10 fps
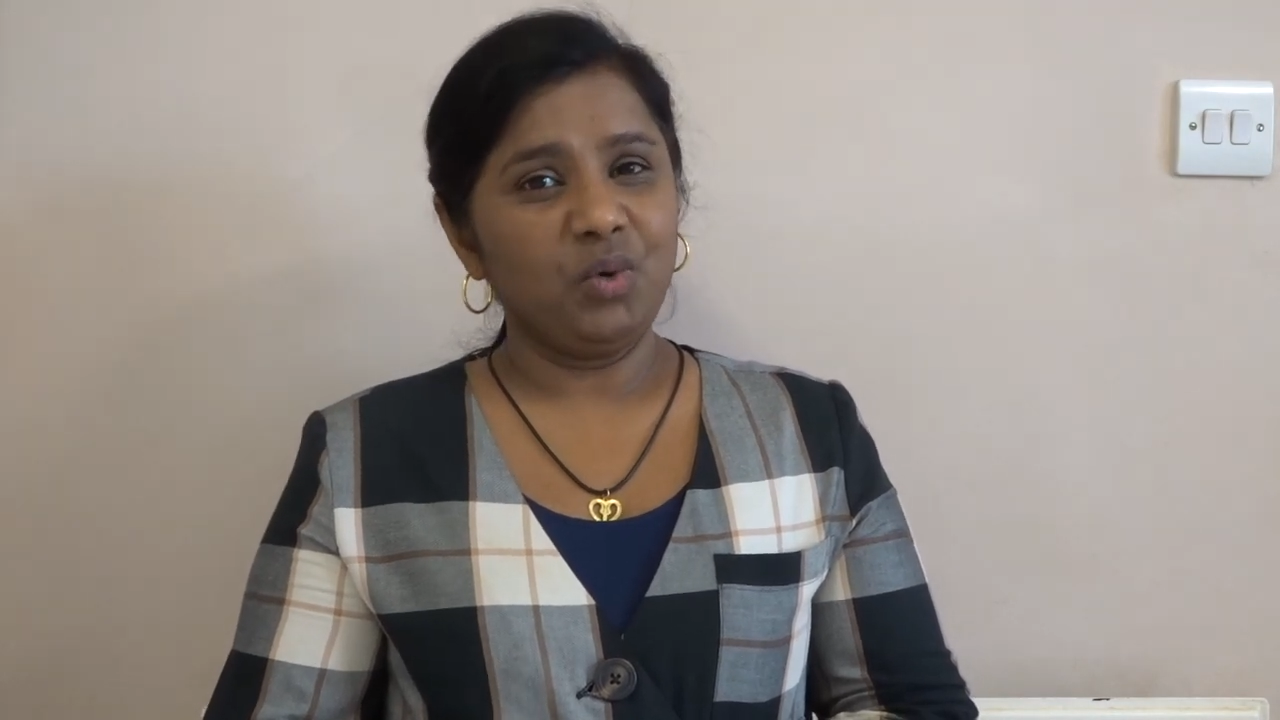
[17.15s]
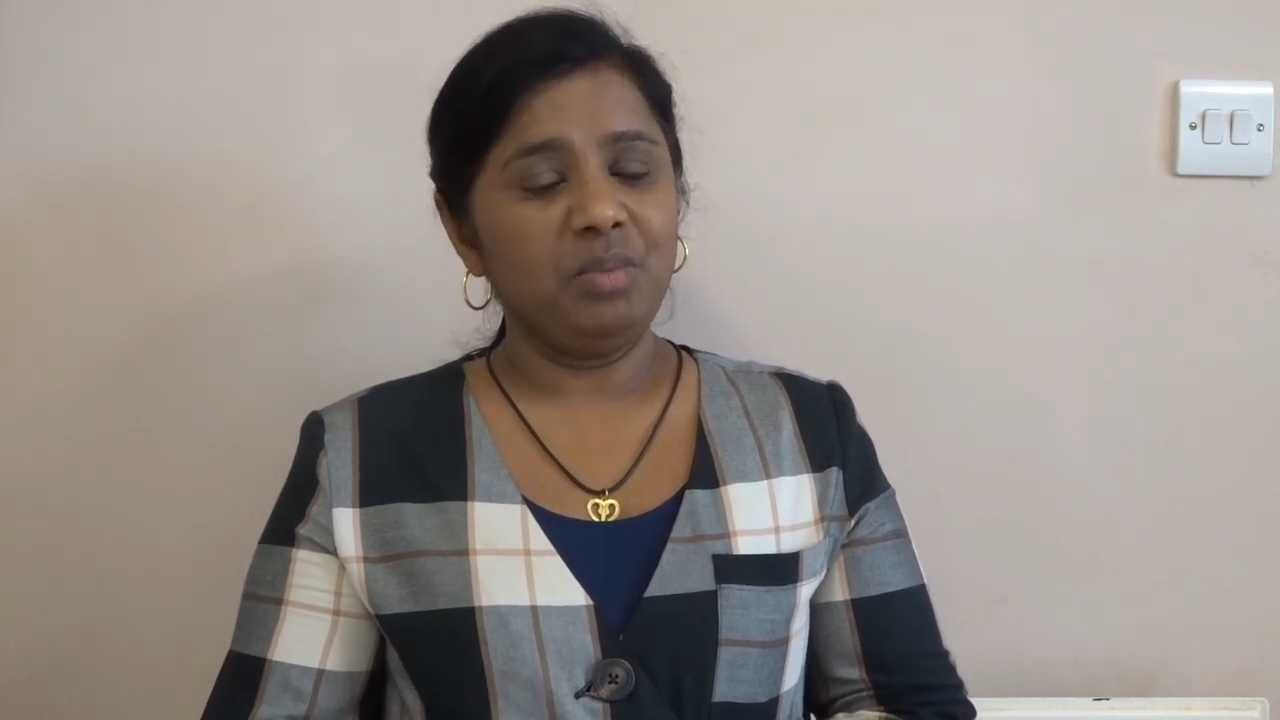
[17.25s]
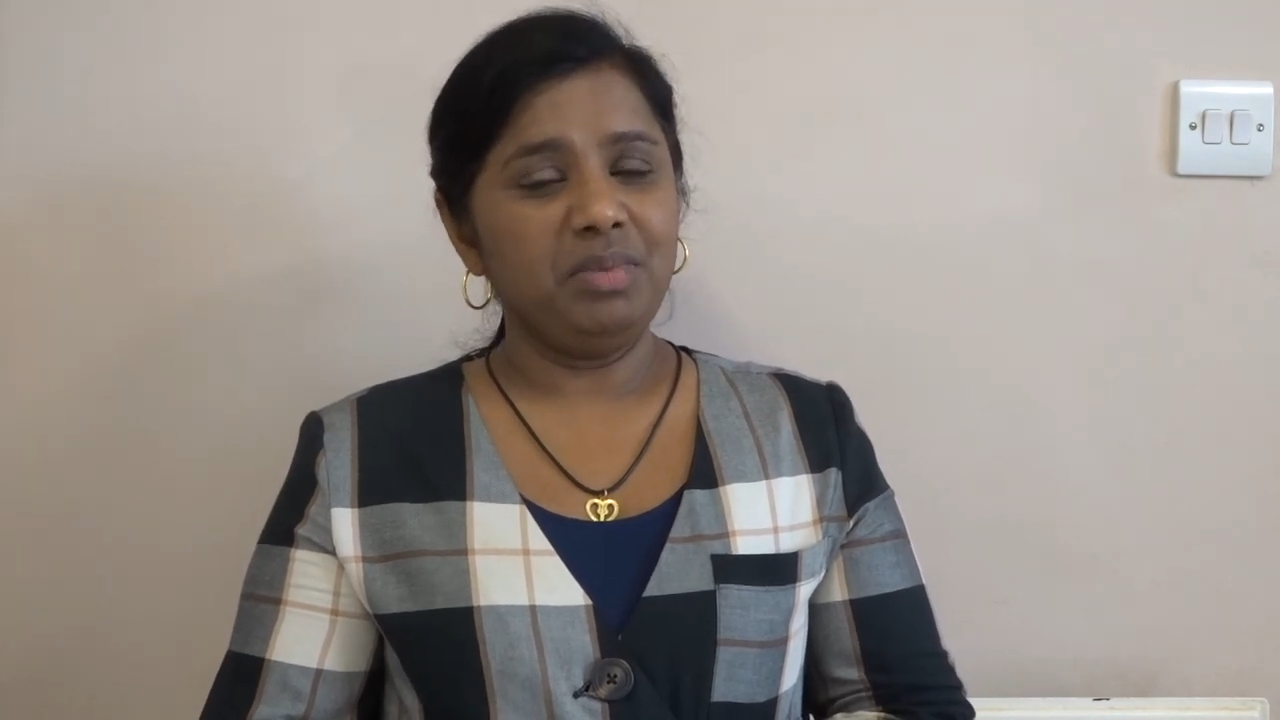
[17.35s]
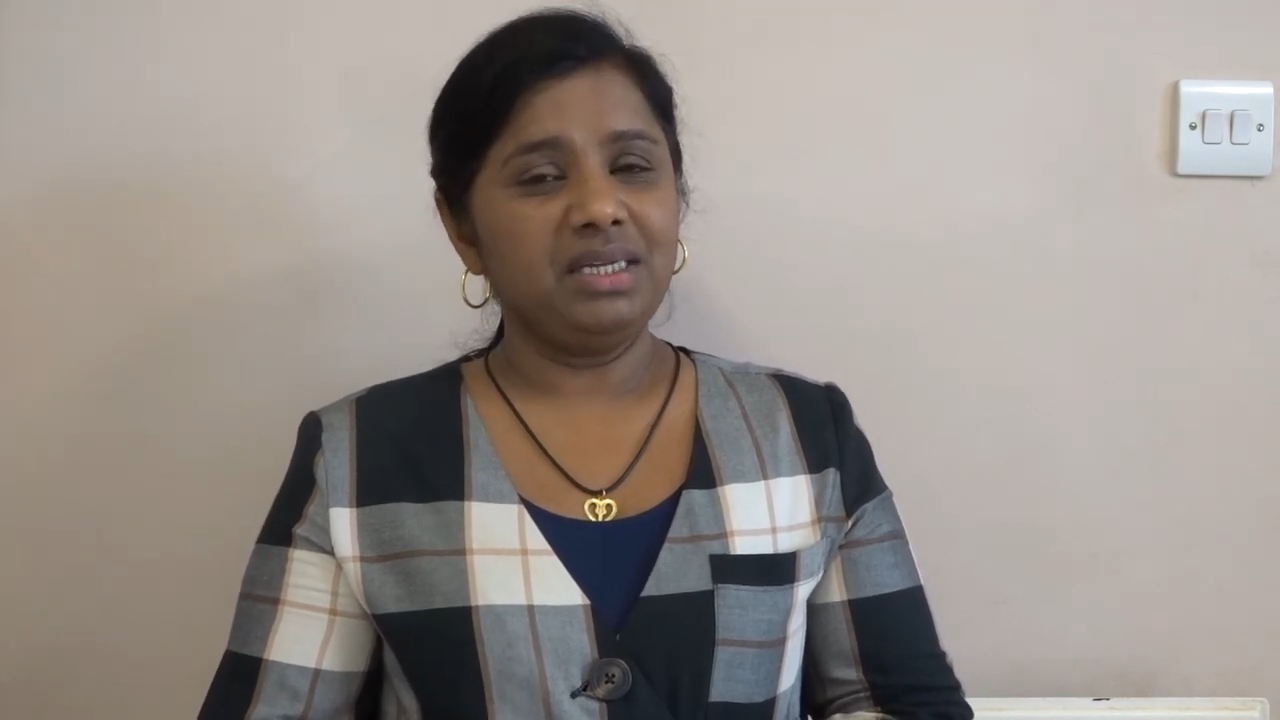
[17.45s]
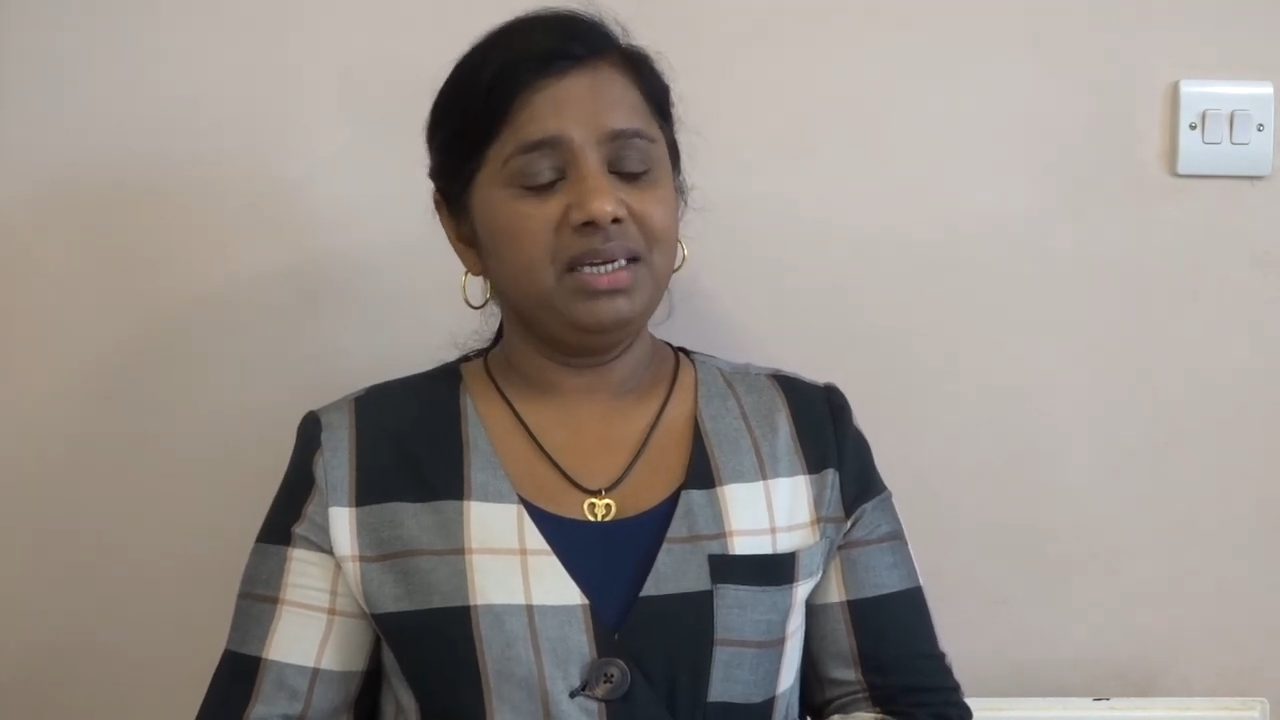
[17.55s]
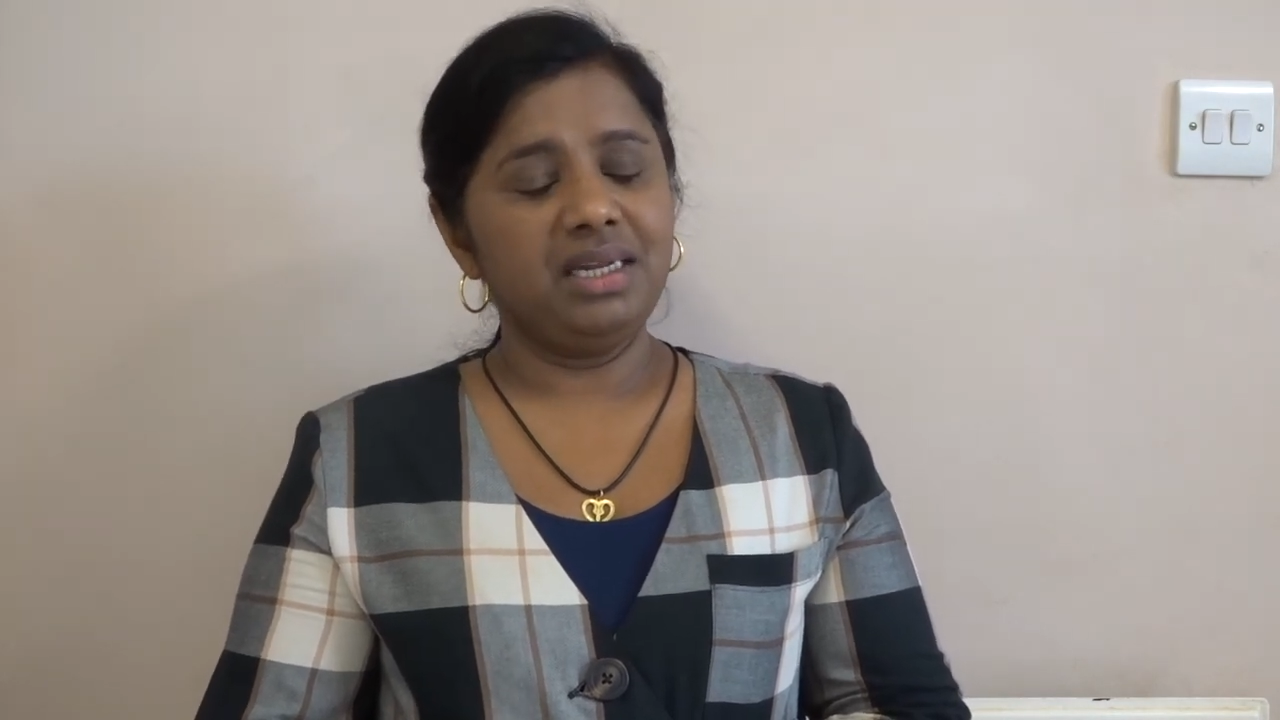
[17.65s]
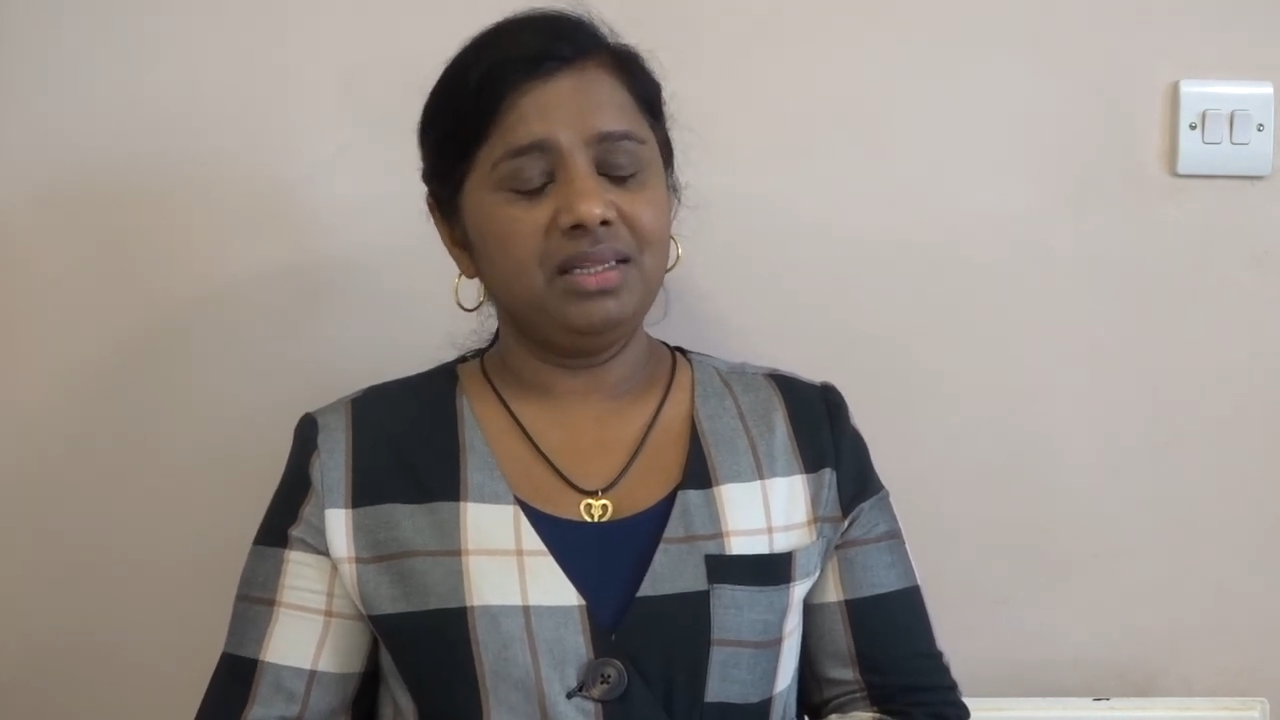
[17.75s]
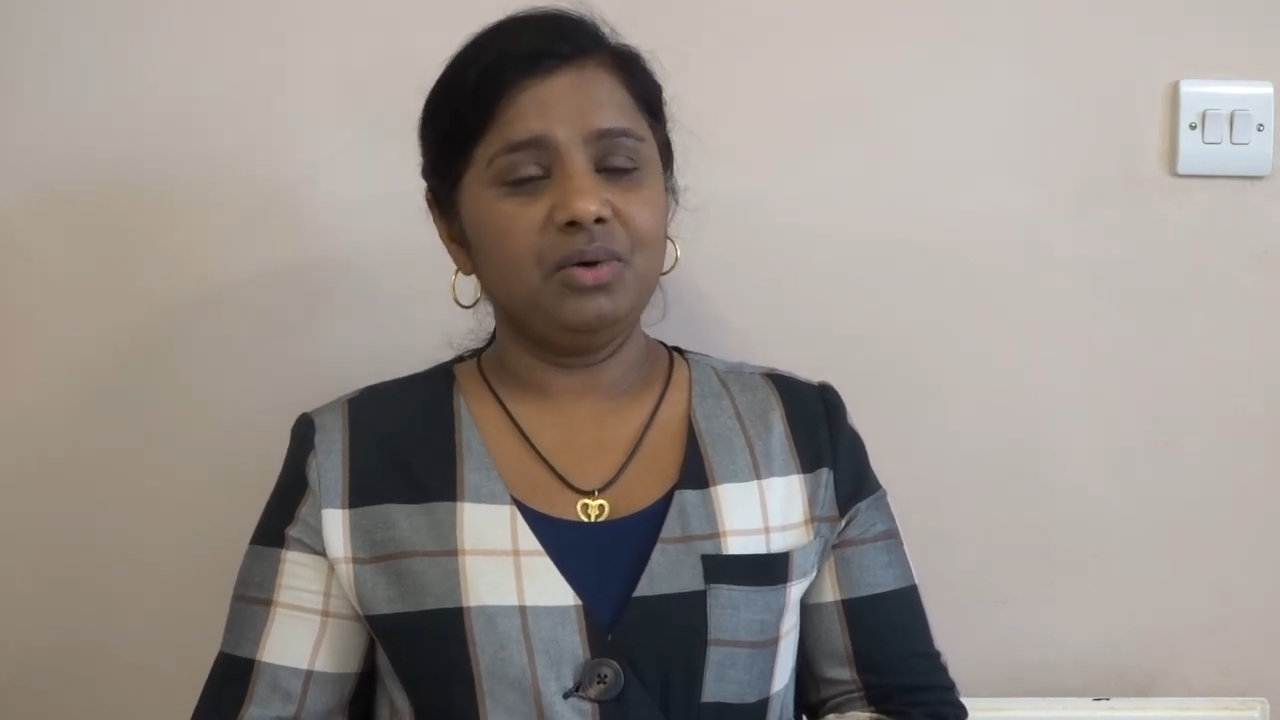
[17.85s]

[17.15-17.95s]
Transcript: உடம்பில் சேர்த்து